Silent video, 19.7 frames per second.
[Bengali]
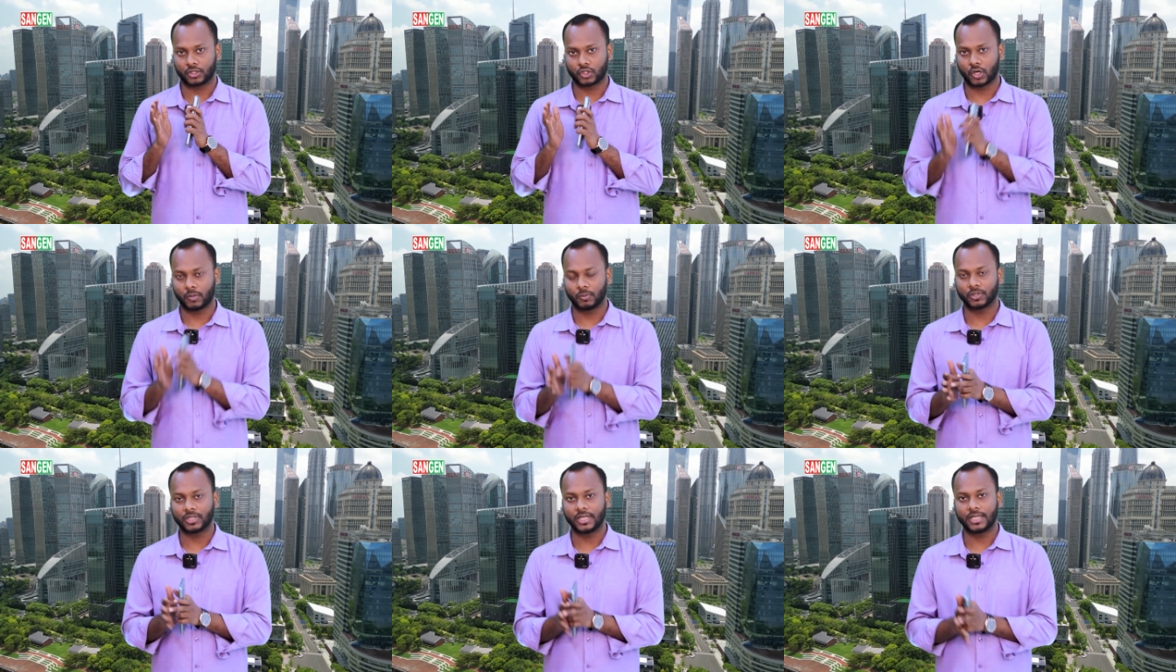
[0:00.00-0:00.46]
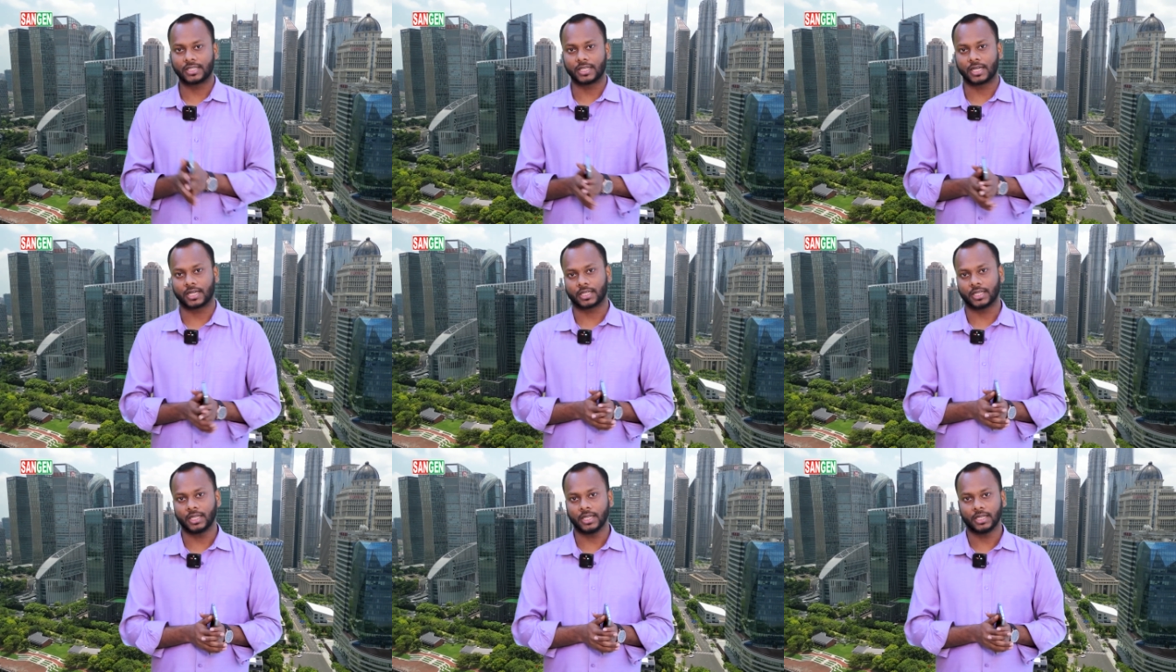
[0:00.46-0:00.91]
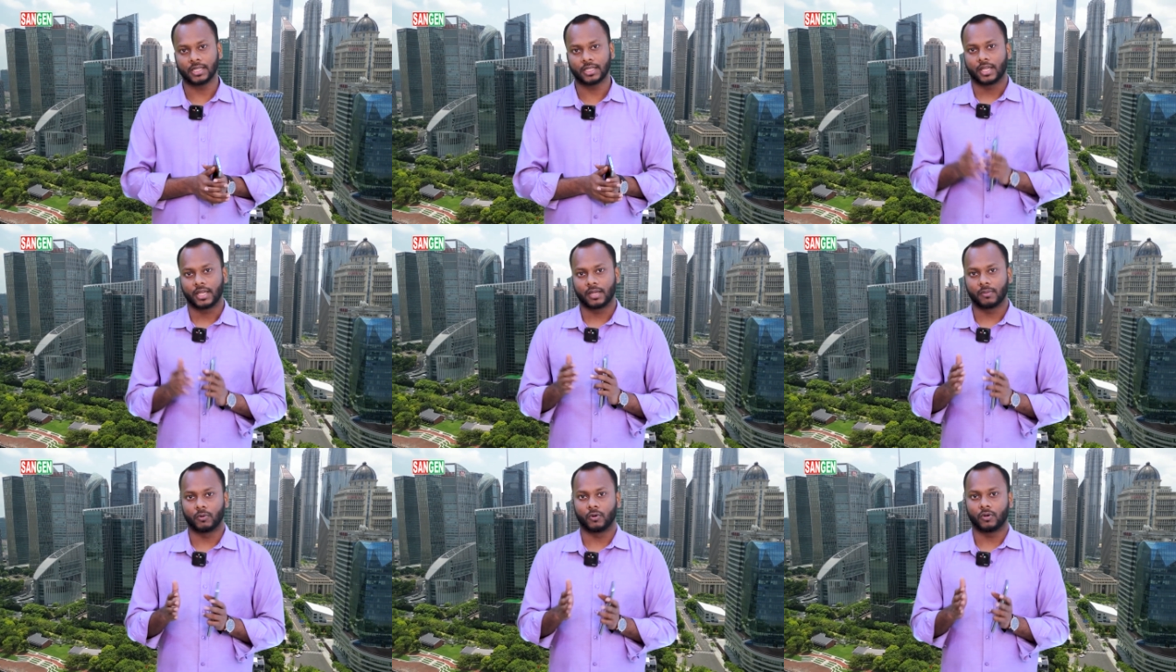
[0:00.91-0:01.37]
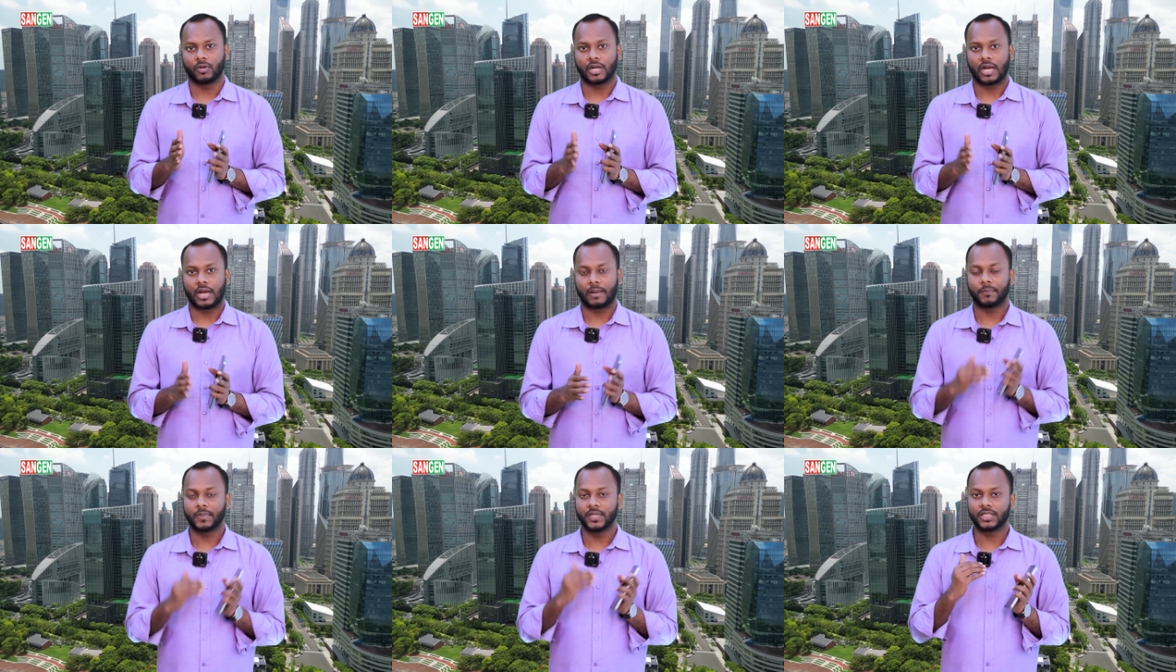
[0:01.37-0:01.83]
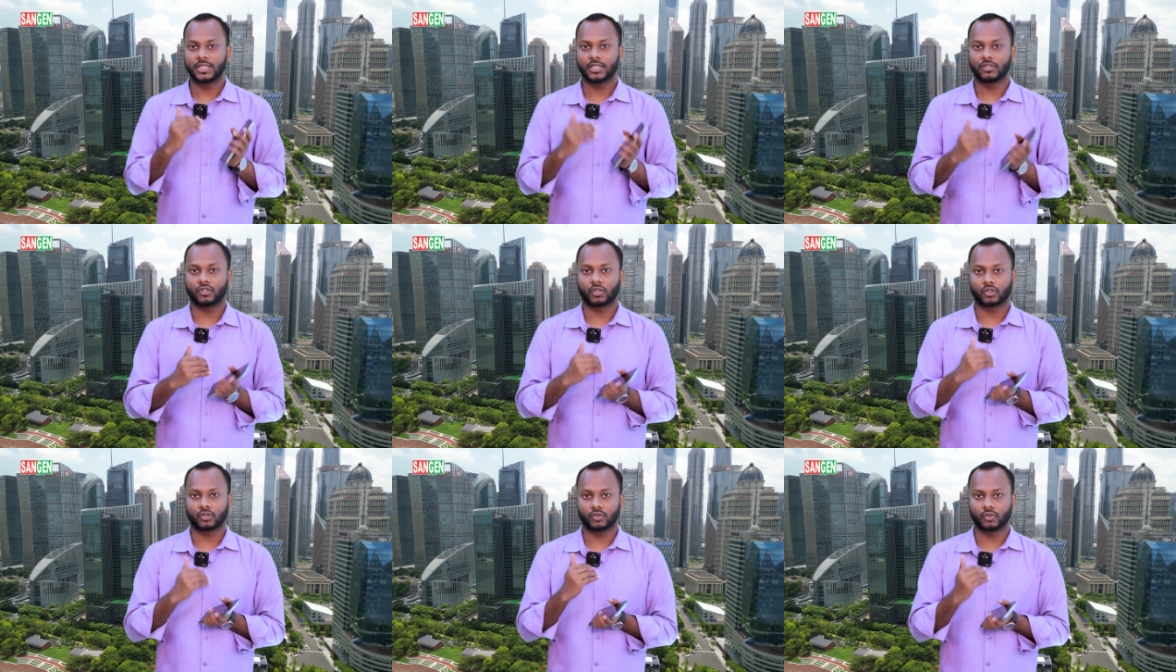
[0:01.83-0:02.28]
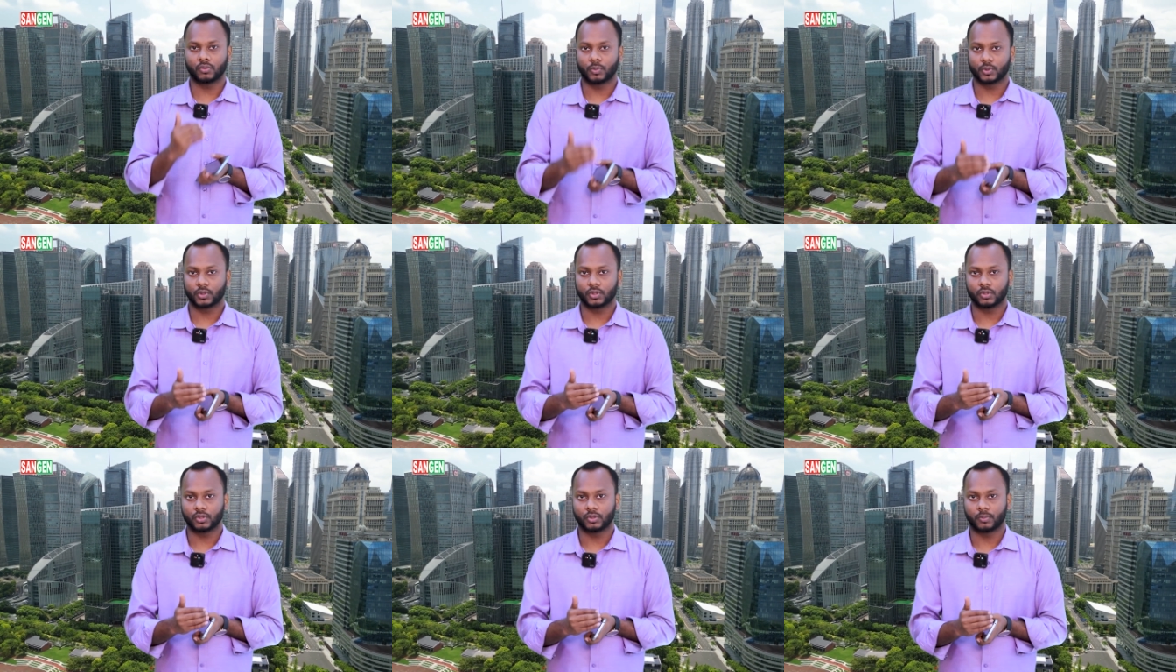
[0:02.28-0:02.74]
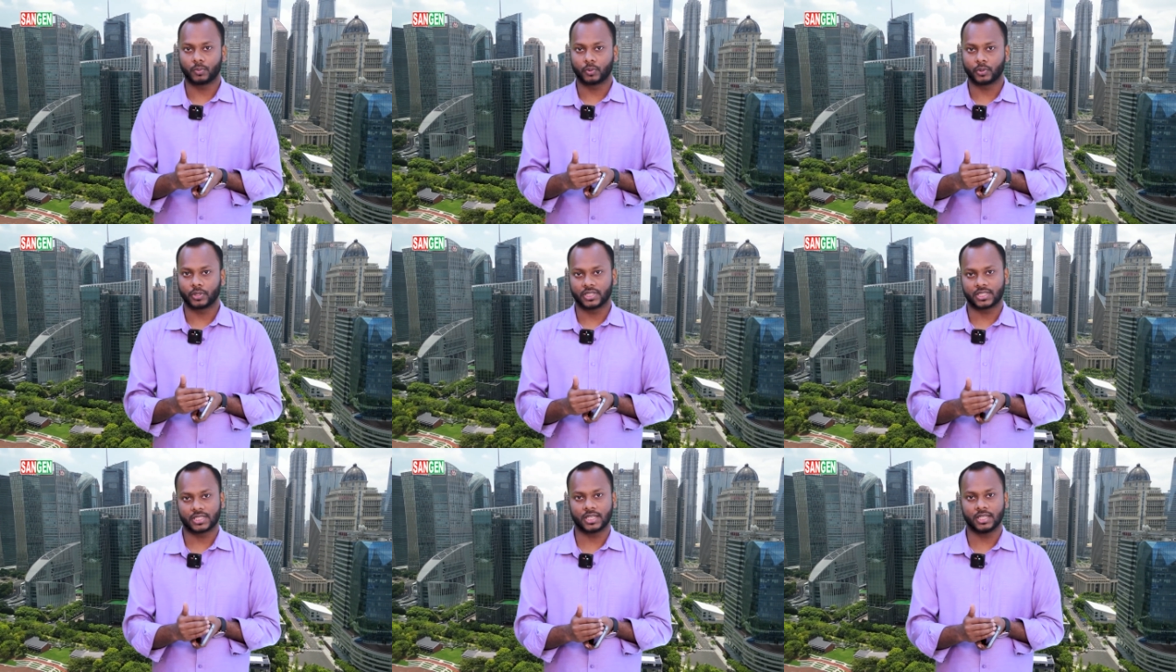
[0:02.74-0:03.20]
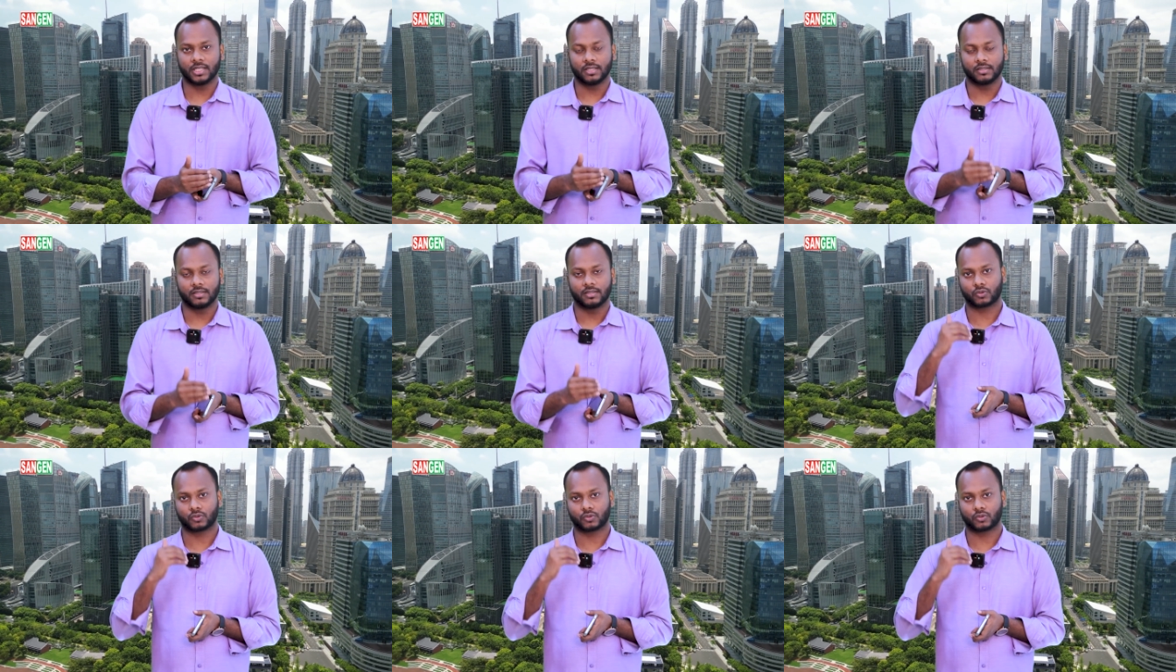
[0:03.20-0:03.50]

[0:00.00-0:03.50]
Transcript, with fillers: সমতায় থাকে এবং আপনি যে যতদূর পর্যন্ত পড়েছেন